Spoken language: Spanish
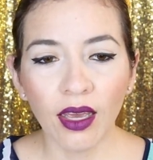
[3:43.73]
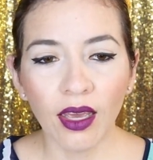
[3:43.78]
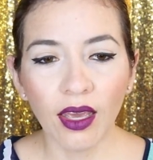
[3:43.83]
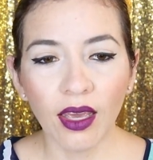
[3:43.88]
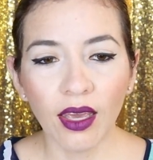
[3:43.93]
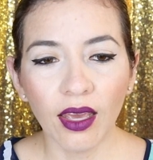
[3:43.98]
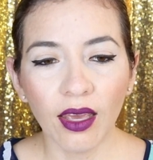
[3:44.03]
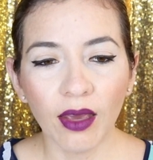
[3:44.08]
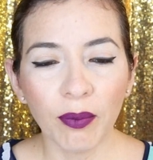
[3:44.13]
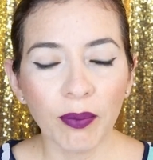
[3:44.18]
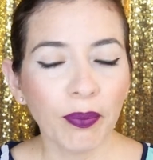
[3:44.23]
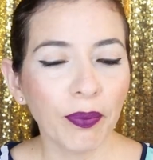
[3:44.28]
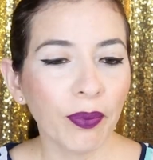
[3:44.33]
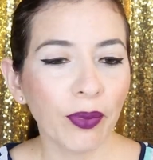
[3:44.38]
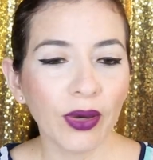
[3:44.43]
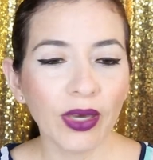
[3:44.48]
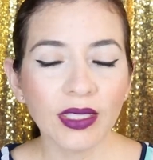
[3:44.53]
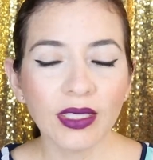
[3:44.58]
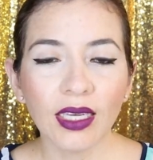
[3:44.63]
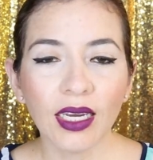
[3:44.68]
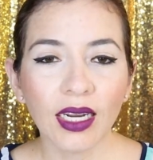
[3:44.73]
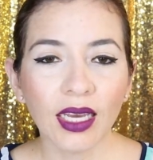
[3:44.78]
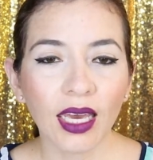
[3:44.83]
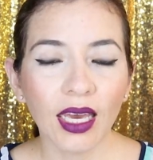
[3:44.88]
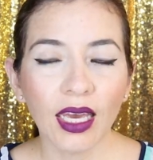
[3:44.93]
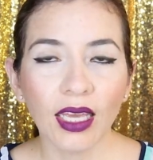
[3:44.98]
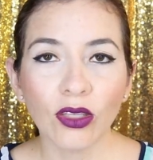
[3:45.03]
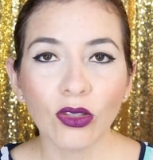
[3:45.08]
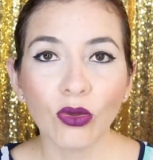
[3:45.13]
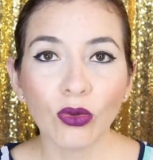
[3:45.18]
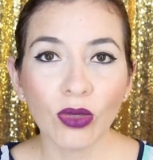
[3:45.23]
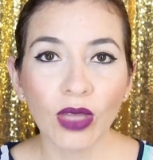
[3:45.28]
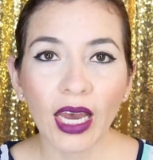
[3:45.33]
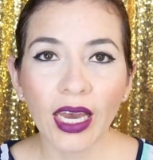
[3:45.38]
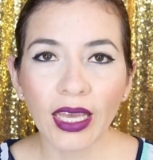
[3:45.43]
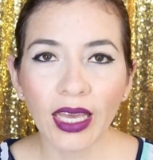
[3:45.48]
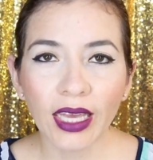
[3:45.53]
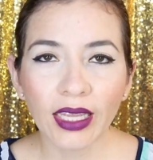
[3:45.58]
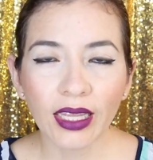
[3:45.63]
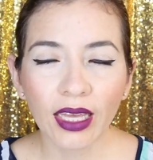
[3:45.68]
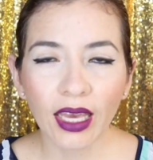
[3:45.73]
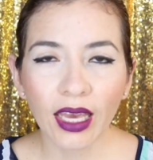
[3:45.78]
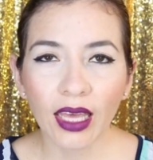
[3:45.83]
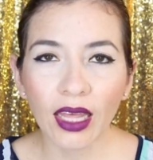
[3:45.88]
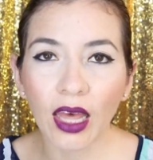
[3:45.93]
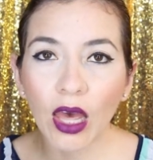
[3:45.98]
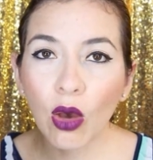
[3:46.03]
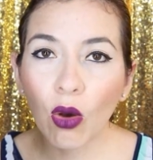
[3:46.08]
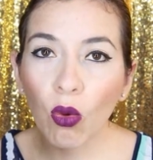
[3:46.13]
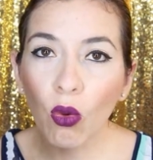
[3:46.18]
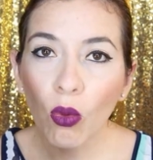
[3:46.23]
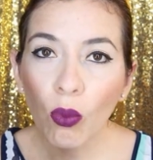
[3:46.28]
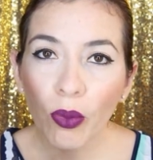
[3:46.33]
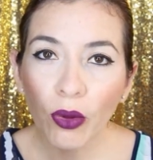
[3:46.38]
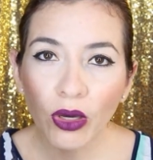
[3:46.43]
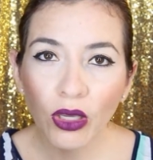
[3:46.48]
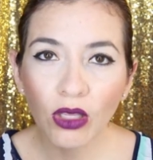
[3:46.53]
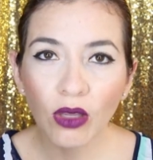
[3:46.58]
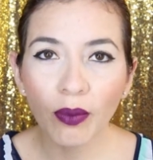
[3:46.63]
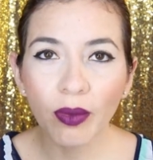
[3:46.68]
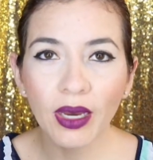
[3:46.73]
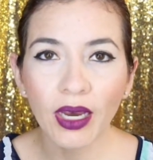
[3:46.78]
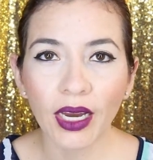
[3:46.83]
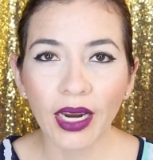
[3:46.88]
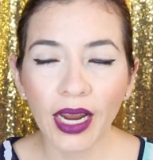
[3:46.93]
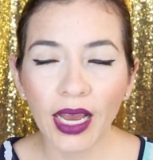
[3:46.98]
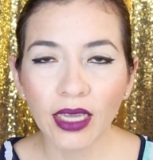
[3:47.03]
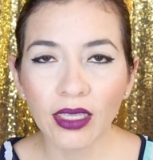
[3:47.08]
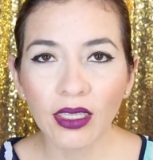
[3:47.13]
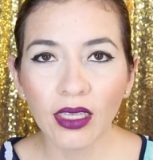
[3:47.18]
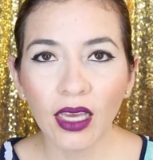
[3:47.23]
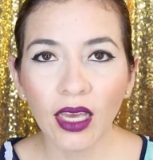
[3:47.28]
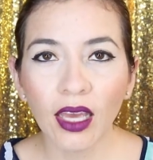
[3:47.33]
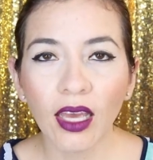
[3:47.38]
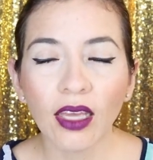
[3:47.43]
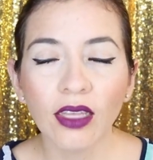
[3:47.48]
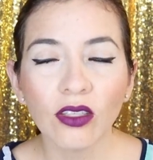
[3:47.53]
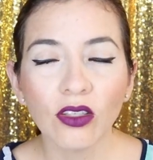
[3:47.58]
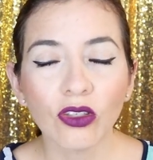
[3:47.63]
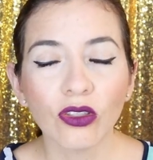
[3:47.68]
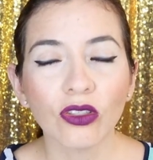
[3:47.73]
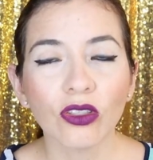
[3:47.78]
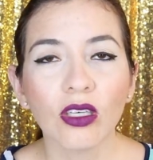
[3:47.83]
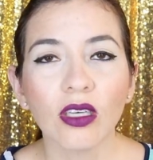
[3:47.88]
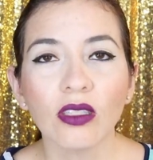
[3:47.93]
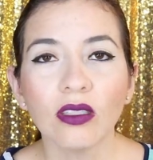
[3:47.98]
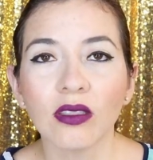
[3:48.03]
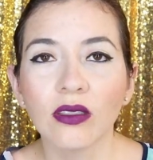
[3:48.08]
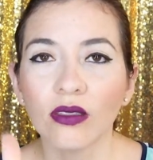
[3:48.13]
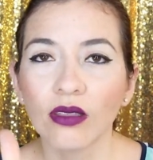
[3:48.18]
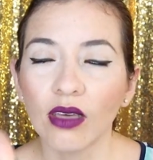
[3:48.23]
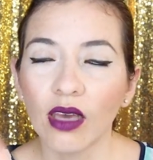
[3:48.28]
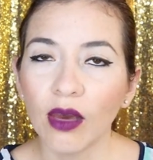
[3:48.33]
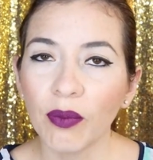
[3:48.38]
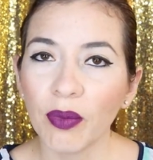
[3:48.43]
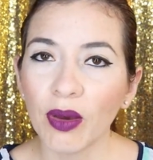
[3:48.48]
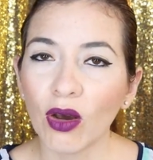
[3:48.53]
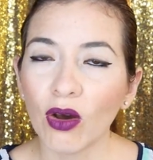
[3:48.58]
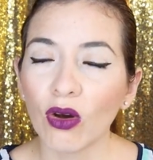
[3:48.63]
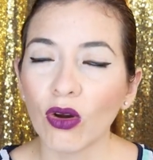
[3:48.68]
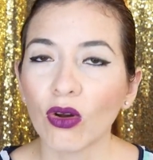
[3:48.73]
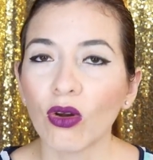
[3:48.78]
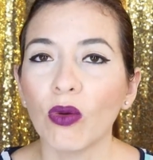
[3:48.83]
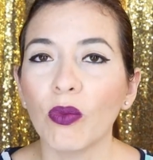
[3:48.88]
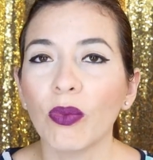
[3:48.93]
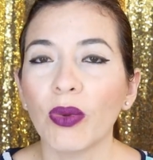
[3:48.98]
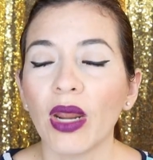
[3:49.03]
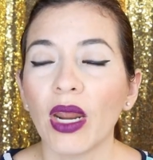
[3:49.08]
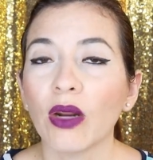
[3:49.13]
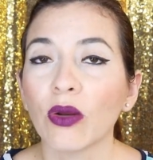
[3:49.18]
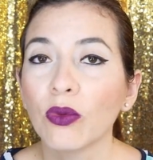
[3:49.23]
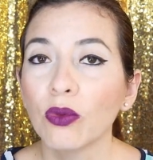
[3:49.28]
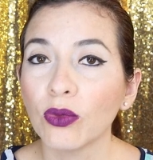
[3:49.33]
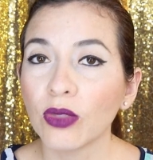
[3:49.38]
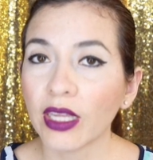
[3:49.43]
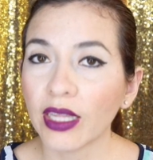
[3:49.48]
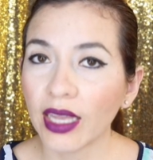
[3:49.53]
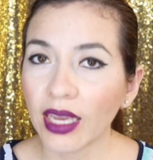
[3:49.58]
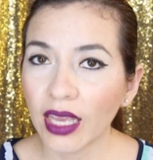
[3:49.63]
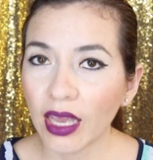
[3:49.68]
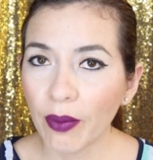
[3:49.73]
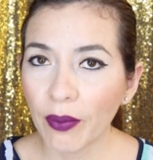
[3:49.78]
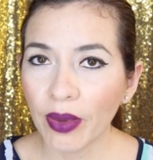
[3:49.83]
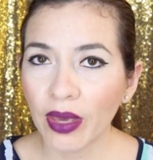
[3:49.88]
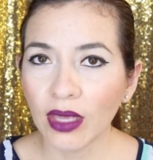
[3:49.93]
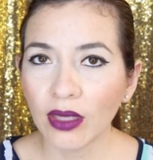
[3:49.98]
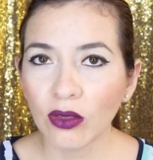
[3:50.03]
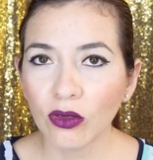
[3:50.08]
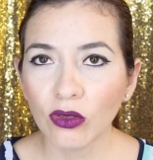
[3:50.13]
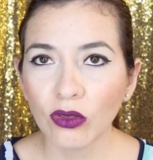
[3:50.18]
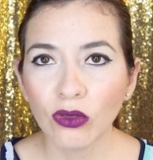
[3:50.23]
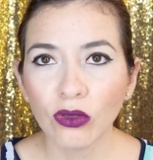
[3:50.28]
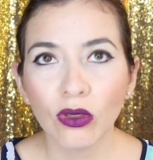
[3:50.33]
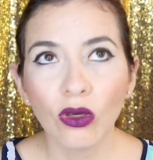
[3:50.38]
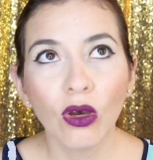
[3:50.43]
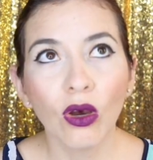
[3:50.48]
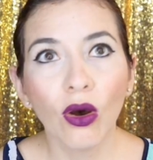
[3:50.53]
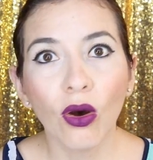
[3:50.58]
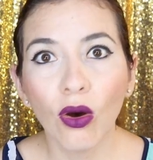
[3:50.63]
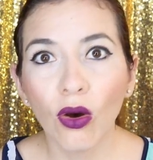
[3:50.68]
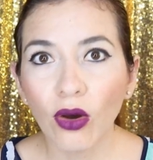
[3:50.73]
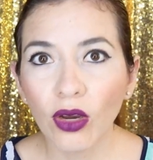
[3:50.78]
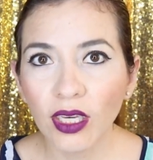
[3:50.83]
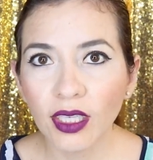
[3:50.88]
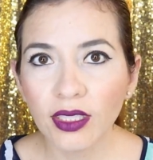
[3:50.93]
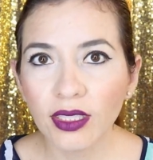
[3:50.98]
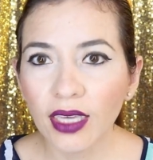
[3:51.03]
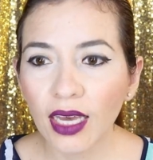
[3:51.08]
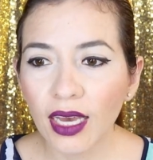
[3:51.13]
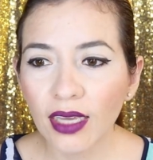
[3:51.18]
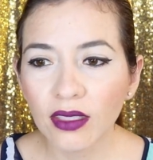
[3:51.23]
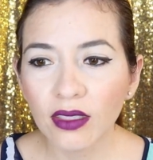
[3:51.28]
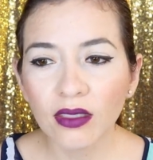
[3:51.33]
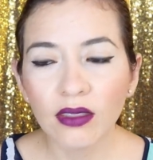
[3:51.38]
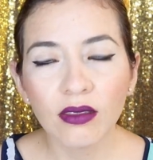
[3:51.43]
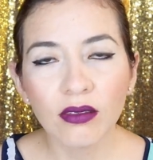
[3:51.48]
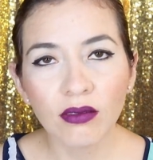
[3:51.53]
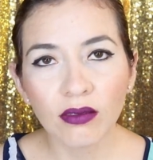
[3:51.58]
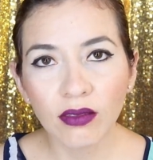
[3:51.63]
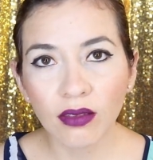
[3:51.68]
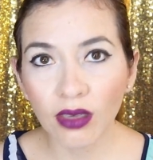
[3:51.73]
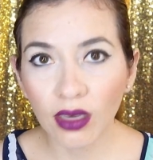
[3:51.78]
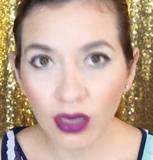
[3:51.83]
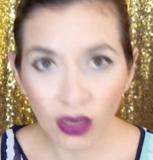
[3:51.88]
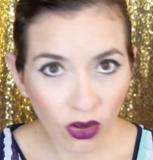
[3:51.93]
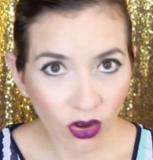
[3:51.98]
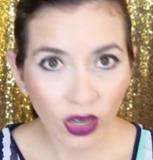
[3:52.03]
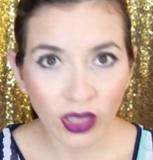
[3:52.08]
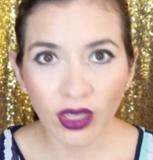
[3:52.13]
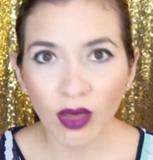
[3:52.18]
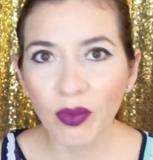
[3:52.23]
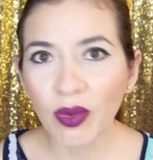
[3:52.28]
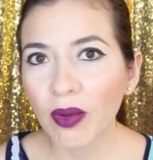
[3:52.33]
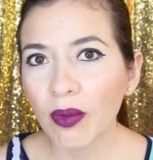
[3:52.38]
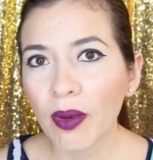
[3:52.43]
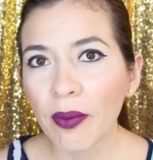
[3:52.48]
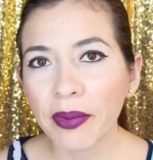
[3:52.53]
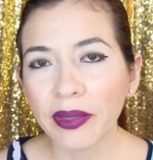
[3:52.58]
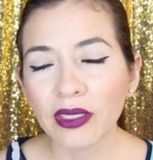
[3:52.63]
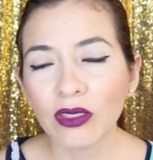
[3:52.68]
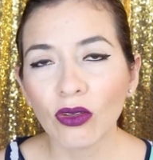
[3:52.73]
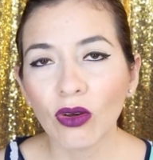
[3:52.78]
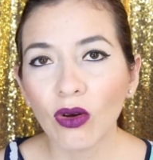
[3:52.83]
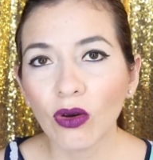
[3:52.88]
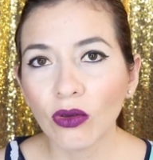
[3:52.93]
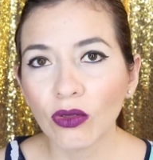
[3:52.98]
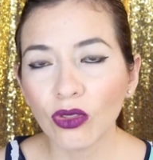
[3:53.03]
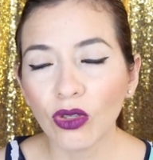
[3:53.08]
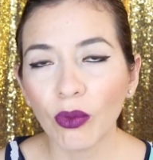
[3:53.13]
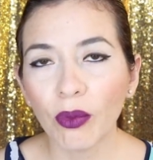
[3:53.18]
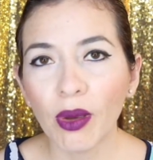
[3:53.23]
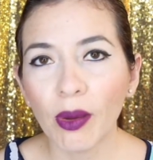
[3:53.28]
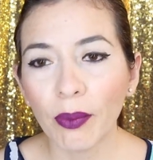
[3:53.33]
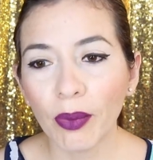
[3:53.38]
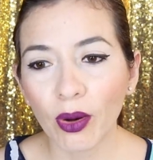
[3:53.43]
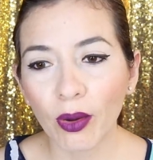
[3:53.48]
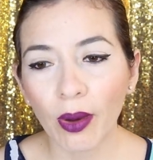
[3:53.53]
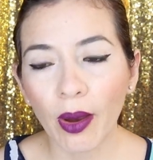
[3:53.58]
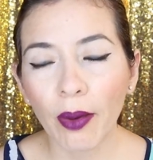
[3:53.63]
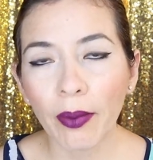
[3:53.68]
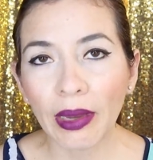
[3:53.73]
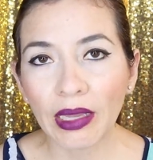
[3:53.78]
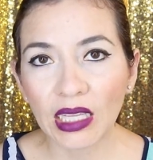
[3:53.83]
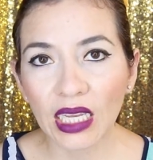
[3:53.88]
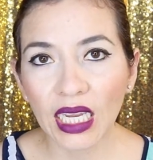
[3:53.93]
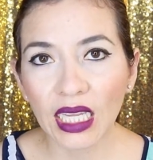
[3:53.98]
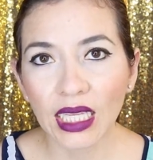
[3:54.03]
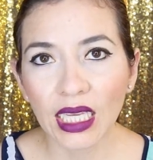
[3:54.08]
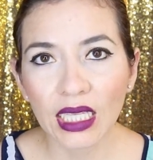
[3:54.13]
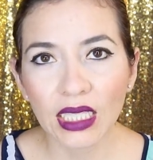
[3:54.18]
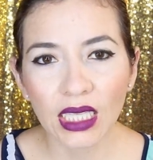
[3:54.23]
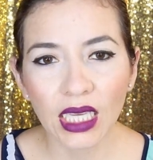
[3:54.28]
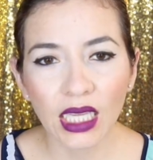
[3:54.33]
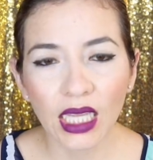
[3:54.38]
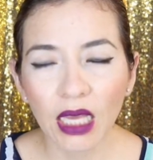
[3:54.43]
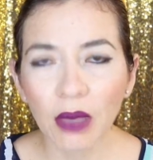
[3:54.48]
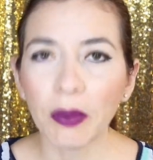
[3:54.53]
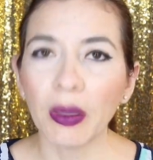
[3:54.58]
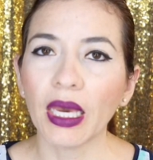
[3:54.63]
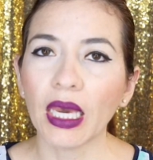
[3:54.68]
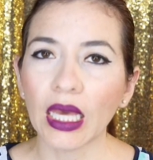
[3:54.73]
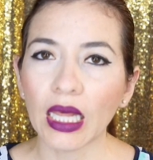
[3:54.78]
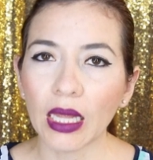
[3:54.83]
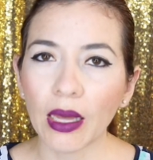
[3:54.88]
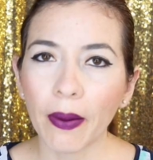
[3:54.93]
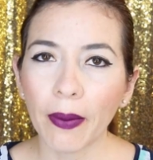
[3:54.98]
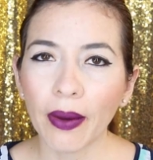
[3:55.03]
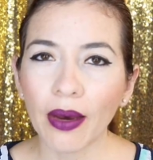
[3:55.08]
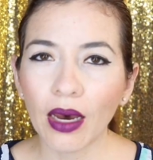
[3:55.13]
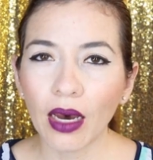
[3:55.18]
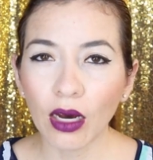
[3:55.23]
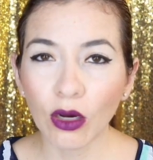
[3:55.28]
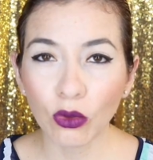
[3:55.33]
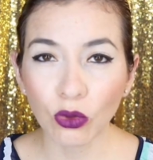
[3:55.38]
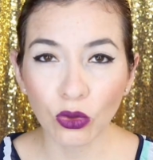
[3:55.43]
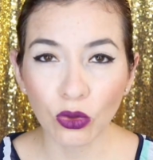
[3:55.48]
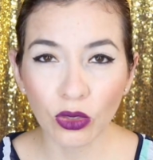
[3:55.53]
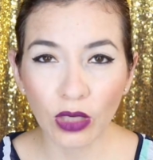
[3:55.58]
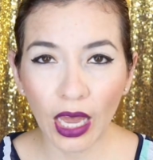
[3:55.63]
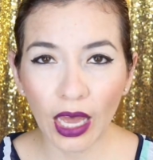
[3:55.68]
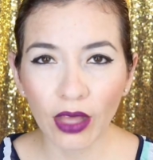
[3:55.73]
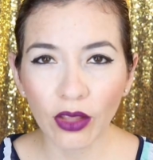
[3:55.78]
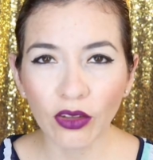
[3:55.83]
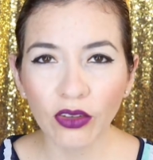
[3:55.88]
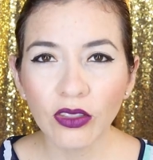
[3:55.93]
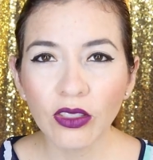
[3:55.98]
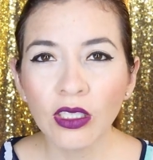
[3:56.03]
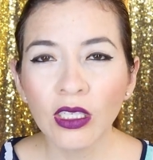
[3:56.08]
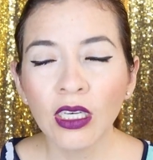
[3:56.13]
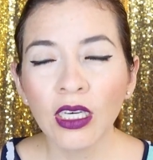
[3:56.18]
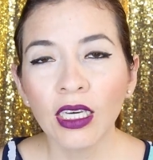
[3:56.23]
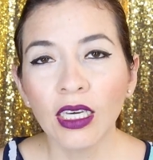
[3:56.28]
eh, puede ser que tu talla te quede un poquito más grande, entonces es mejor comprar una talla menos. O quizás lo que también me pasó, yo me probaba 37 y me quedaba ajustado.